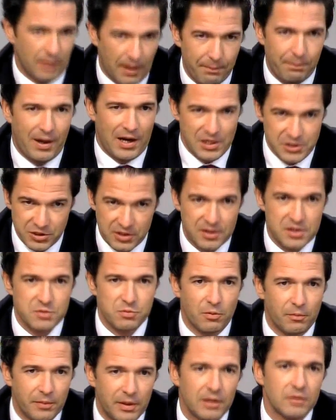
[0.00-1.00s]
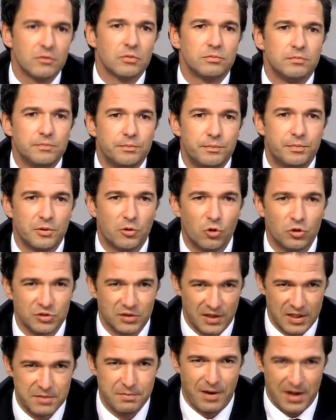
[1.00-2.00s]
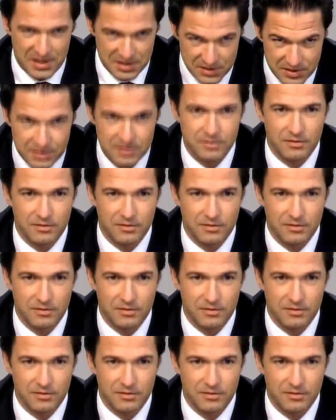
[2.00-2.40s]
apática nesse momento gostaria demais